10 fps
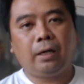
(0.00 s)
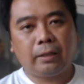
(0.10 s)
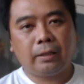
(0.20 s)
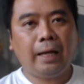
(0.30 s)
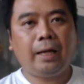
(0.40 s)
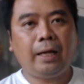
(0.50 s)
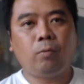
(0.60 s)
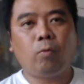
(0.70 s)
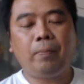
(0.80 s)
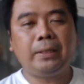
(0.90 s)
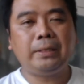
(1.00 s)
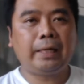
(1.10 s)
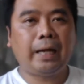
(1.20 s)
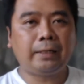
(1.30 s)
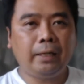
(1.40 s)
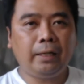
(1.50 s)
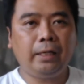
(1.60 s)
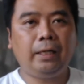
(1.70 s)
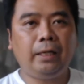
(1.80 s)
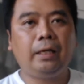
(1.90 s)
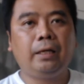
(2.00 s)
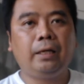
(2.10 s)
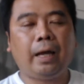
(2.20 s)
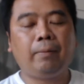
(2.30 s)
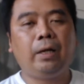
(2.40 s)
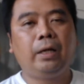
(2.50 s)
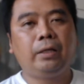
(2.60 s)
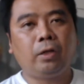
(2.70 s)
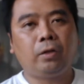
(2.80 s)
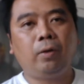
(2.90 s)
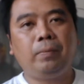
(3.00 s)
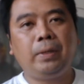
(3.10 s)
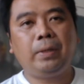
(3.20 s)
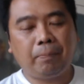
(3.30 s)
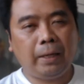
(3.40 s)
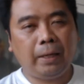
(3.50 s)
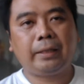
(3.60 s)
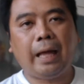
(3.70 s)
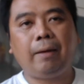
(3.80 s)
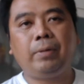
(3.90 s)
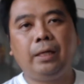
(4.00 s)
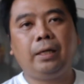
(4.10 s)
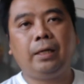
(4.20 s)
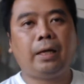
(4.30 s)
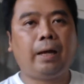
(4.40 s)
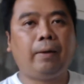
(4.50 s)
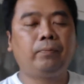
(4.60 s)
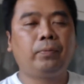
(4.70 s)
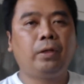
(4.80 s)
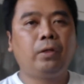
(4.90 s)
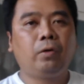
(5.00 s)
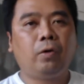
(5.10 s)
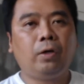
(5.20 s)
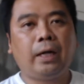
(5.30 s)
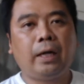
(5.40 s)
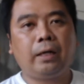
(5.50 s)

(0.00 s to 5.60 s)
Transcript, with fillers: ถ้าสมมติว่าเป็นสินค้าชนิดนี้นะครับ จะต้องมีสเปคตามนี้นะครับ ก็จะ